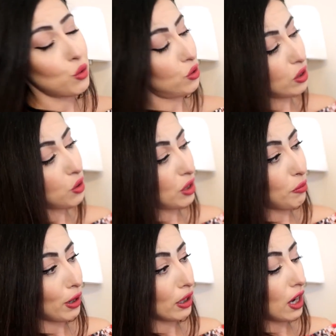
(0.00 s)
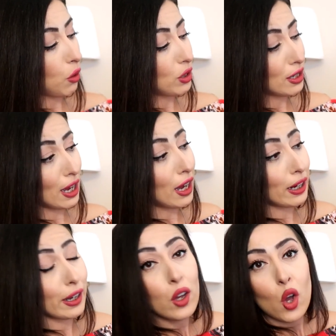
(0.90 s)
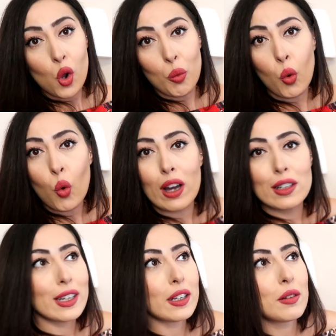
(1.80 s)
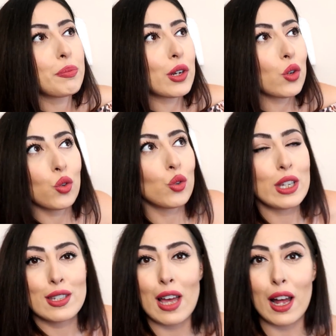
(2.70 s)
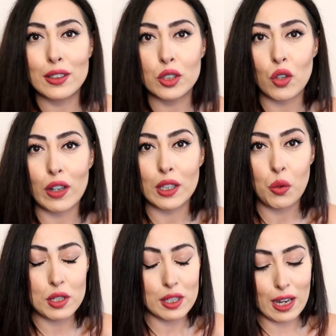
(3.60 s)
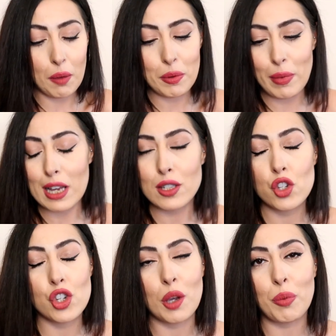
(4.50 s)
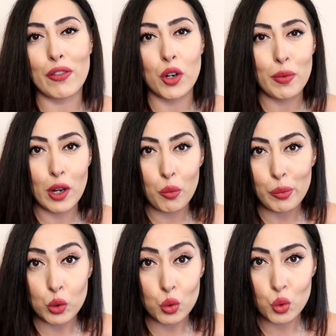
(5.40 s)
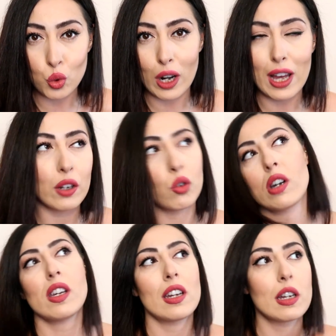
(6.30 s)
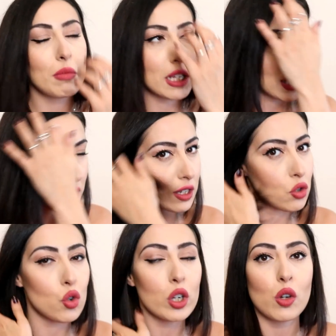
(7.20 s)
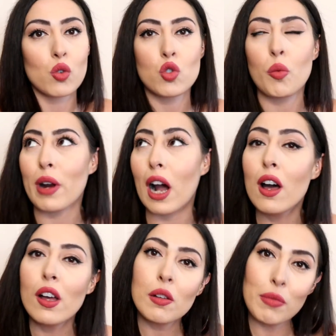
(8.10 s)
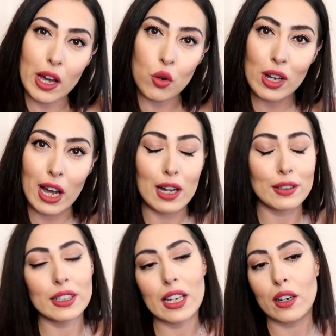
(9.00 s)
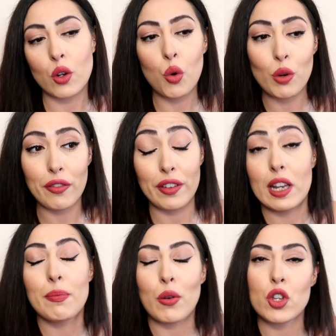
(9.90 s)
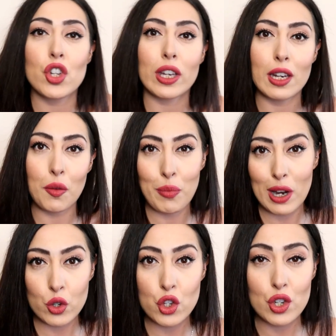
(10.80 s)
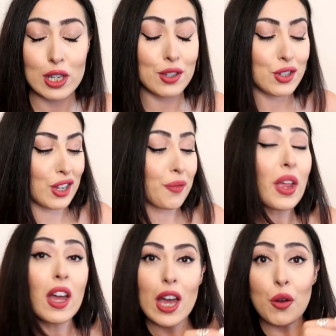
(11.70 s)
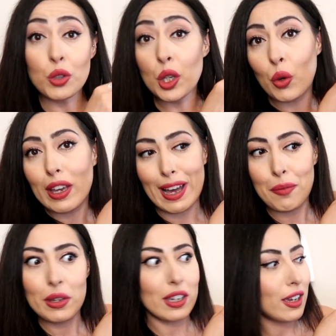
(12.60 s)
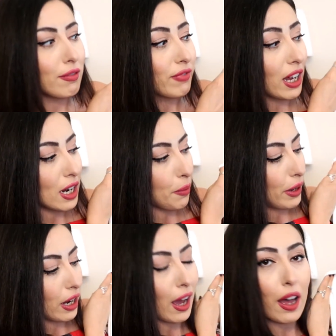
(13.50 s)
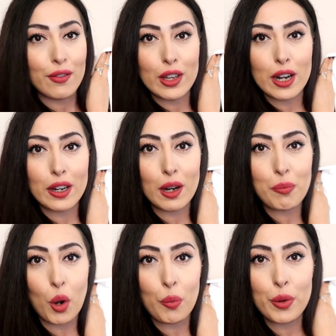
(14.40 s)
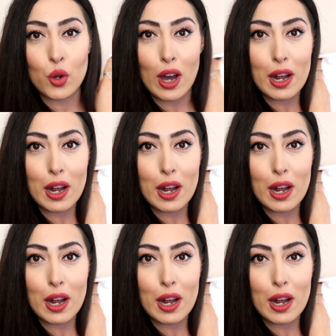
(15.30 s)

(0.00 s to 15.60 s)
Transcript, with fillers: consiglio sempre di acquistare comunque anche nel periodo dei saldi trovate questi capi basici che poi vanno bene un po' tutto l'anno anche nelle mezze stagioni con sopra magari un cardigan o una felpa una giacchina in pelo o in jeans è uno di quei capi che vale la pena avere nel proprio